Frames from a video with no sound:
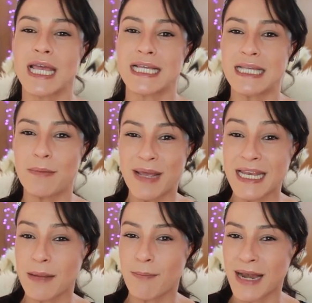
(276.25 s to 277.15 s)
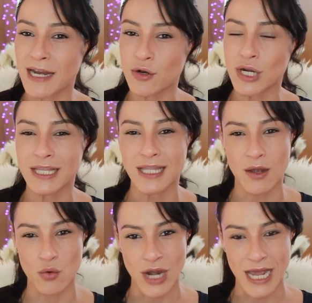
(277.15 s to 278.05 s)
es el peine plano
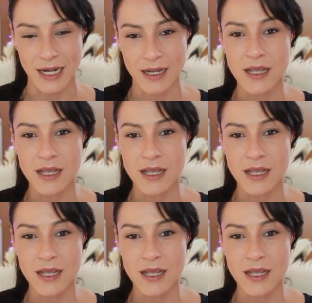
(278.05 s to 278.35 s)
rectangular.